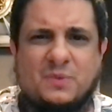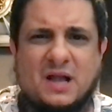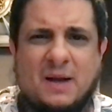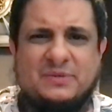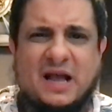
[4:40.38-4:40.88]

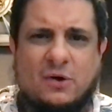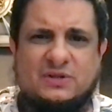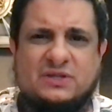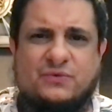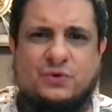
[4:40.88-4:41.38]
haben die
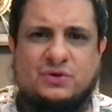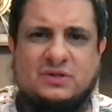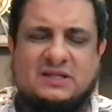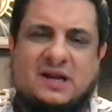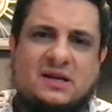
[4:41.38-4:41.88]
herausgefunden,
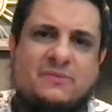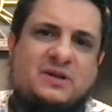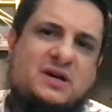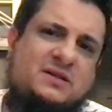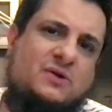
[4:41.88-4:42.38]
dass Adam
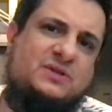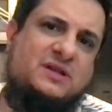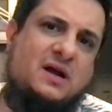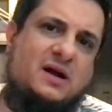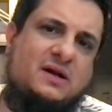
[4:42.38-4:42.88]
vielleicht 8000
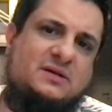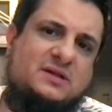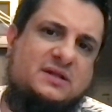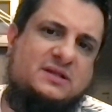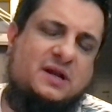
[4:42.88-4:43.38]
Jahre alt
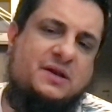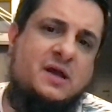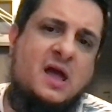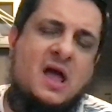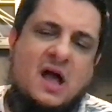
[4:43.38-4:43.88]
sein kann.
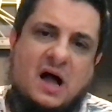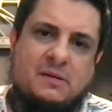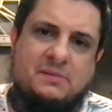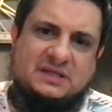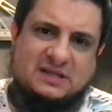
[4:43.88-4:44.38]
Aber
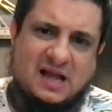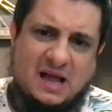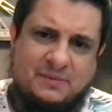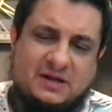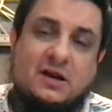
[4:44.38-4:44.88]
im
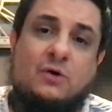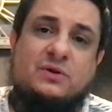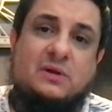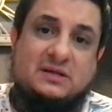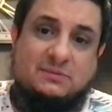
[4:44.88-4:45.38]
Islam, in den,
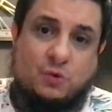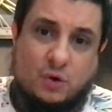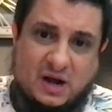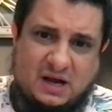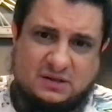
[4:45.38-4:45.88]
also im
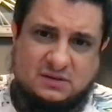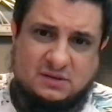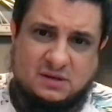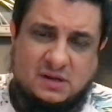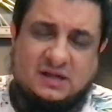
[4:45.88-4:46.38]
Koran,
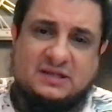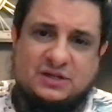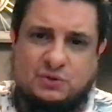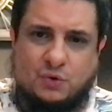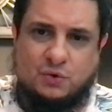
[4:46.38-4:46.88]
ist ja
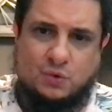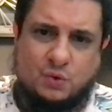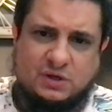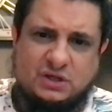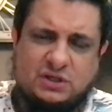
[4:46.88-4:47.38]
nicht
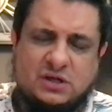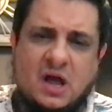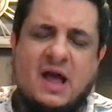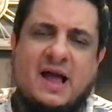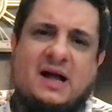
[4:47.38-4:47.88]
chronologisch.
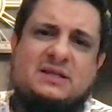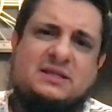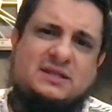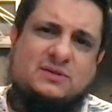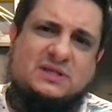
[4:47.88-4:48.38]

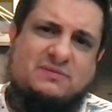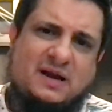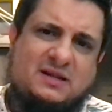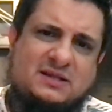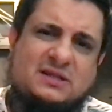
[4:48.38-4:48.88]
Erstens und
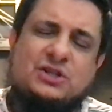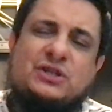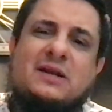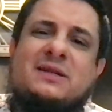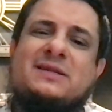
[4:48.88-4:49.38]
zweitens
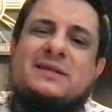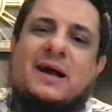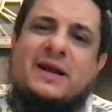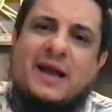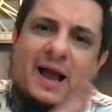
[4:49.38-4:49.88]
steht da
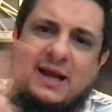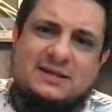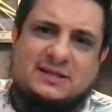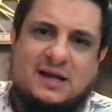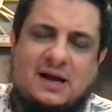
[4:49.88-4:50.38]
kein
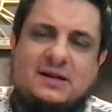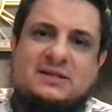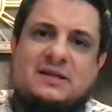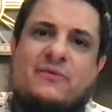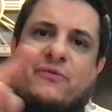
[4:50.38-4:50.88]
Zahl,
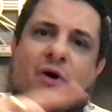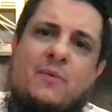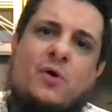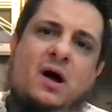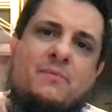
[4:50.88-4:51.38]
dass er vor
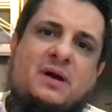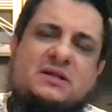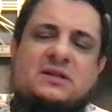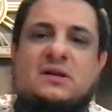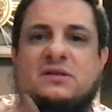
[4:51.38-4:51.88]

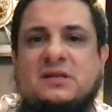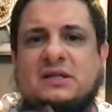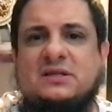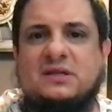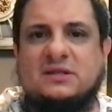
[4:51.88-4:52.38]
Mohammed in
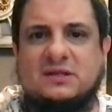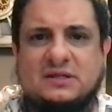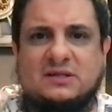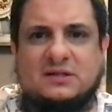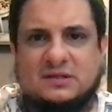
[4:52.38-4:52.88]
diesem, diesem,
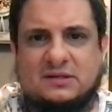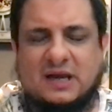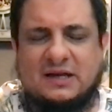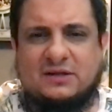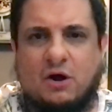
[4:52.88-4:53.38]
diesem
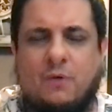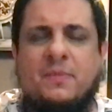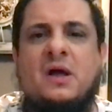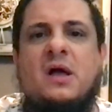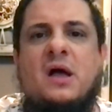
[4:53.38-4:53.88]
Zeitraum
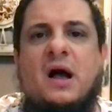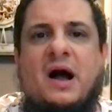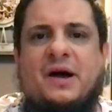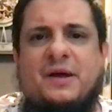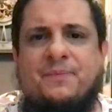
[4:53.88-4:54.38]

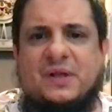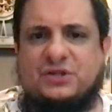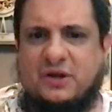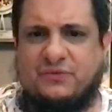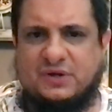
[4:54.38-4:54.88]
Adam
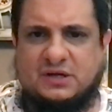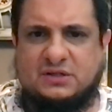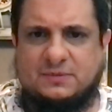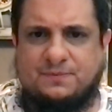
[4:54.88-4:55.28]
erschaffen hat.